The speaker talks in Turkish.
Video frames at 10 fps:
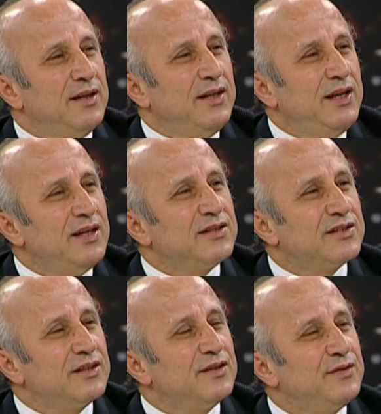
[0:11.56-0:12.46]
din
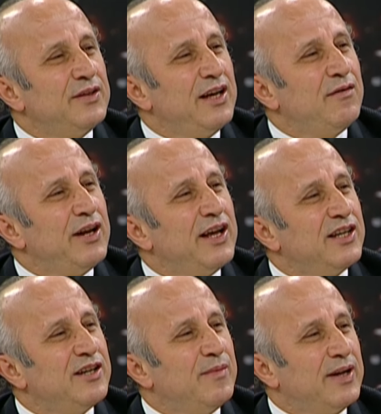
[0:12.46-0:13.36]
sınıfı devreye
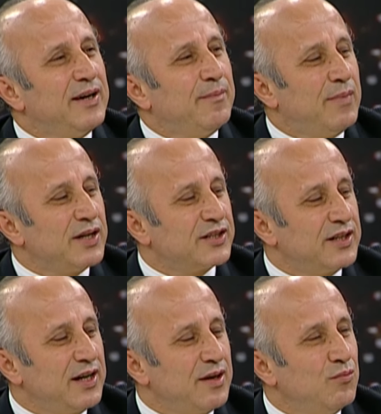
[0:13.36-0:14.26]
girmeden
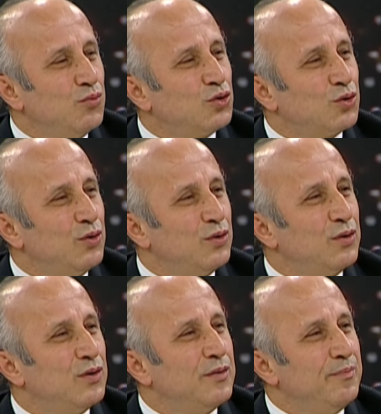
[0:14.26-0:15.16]
başta
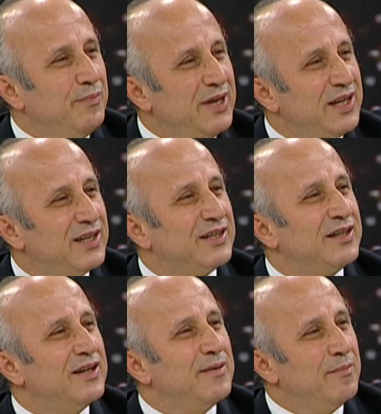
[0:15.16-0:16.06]
mutlu,
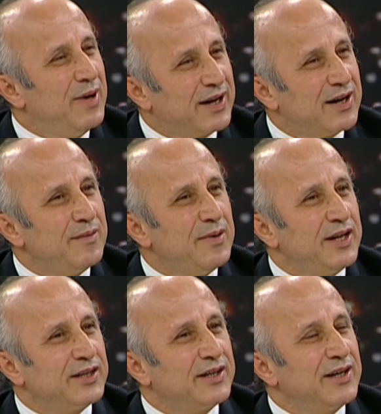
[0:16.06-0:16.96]
bir,
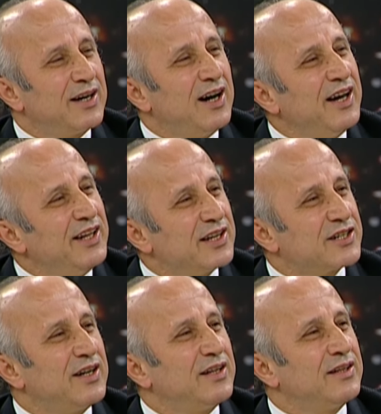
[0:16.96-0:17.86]
beraber,
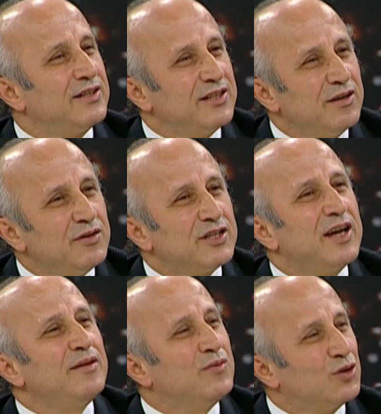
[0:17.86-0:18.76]
kaynaşan,
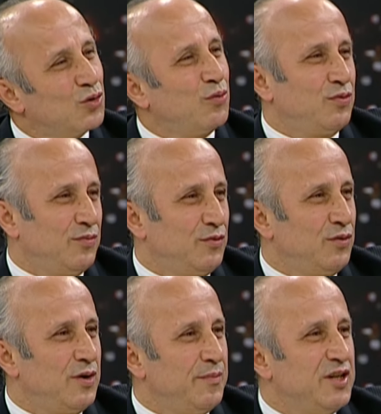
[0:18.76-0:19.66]
sevişen bir
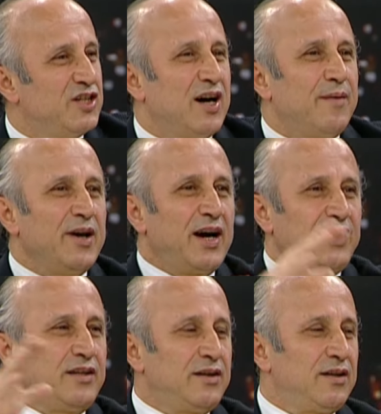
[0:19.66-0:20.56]
toplumdu. Bir camiaydı.